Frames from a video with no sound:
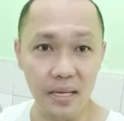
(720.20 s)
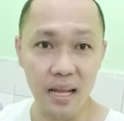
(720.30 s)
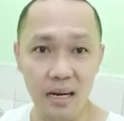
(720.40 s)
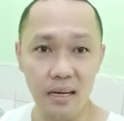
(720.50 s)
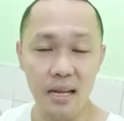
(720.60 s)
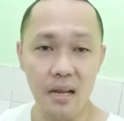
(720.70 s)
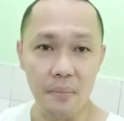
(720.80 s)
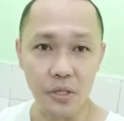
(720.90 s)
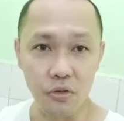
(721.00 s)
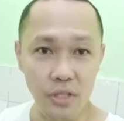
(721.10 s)
lang
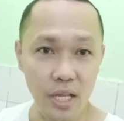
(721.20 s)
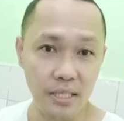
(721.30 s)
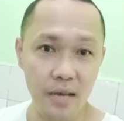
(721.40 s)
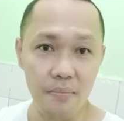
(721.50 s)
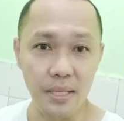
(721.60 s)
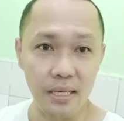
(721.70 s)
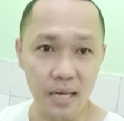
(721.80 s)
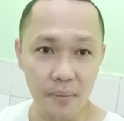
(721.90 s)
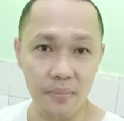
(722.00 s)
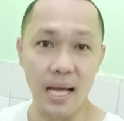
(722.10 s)
masustansya,
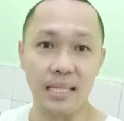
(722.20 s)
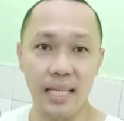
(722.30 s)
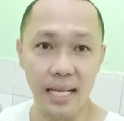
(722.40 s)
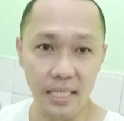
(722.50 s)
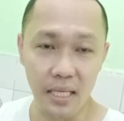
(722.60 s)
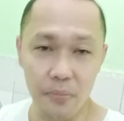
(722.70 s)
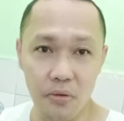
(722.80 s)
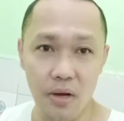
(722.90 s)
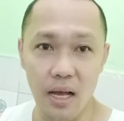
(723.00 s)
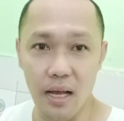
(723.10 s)
masarap at healthy
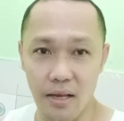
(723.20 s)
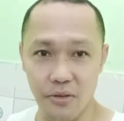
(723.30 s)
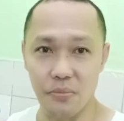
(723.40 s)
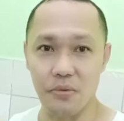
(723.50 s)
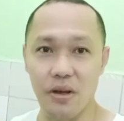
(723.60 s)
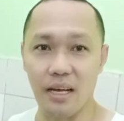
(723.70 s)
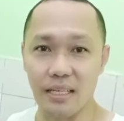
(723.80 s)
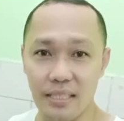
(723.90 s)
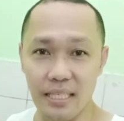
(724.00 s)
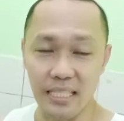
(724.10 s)
po yun po ang
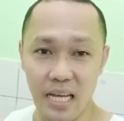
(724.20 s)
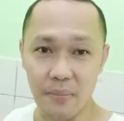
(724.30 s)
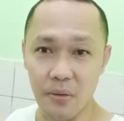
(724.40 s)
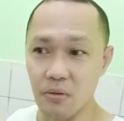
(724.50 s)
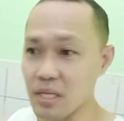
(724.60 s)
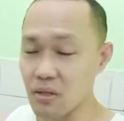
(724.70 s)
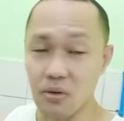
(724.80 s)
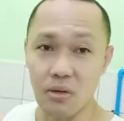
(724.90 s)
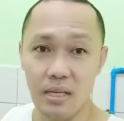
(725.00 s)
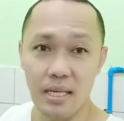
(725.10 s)
sinasabi ko
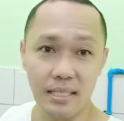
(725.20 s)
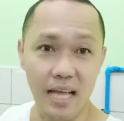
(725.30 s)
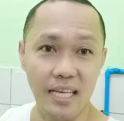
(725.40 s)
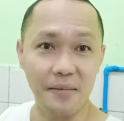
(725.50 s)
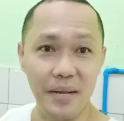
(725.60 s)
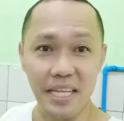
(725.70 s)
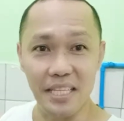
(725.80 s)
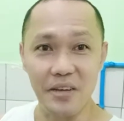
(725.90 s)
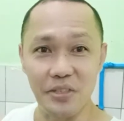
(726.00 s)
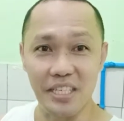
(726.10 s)
dito sa aking maliit
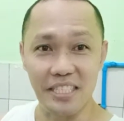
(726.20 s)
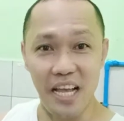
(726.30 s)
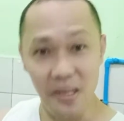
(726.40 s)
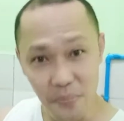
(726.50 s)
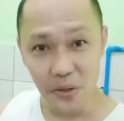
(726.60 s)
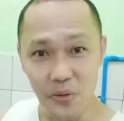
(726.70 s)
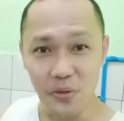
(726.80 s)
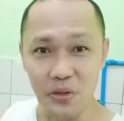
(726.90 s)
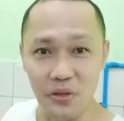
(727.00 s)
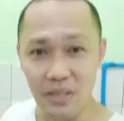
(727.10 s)
na kusina sa
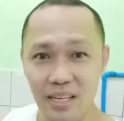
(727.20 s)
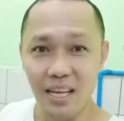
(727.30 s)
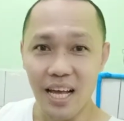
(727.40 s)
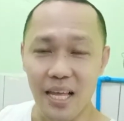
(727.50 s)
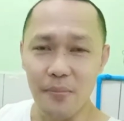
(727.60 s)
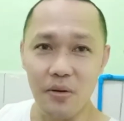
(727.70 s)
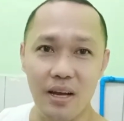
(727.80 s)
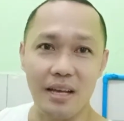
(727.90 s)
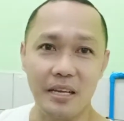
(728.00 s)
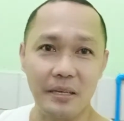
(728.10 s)
pagluluto kaya po
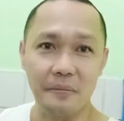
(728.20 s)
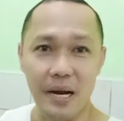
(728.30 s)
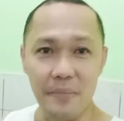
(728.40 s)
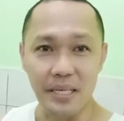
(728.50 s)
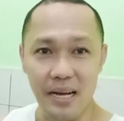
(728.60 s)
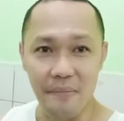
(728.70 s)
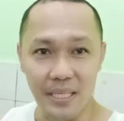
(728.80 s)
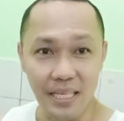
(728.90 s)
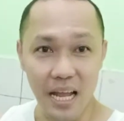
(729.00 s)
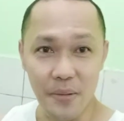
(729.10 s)
ah, maraming maraming
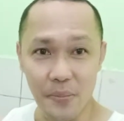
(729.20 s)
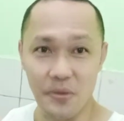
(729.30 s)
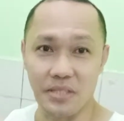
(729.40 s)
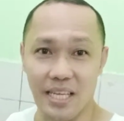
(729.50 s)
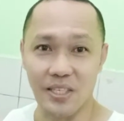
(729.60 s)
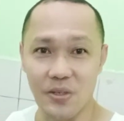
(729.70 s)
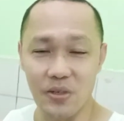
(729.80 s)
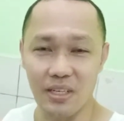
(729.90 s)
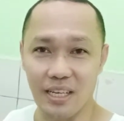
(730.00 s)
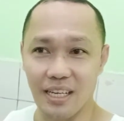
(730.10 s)
salamat po sa inyo
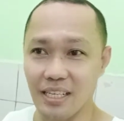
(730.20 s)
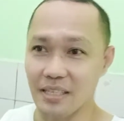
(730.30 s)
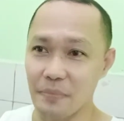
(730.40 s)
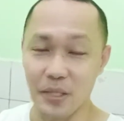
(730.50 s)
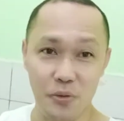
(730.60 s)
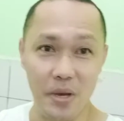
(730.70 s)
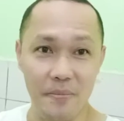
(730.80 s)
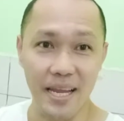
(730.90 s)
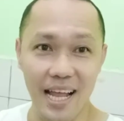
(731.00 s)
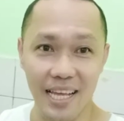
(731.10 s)
ah,
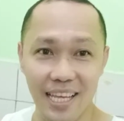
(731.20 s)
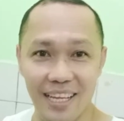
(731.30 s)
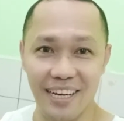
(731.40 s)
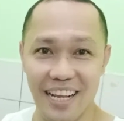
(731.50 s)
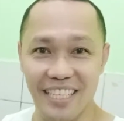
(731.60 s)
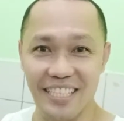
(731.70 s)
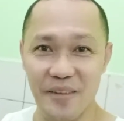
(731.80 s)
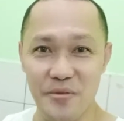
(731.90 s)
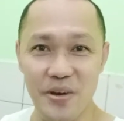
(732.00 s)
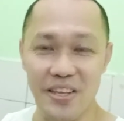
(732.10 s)
pagsubaybay lagi nandyan
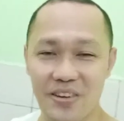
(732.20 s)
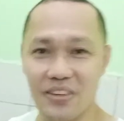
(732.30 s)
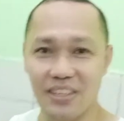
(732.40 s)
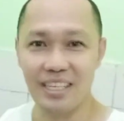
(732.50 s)
po kayo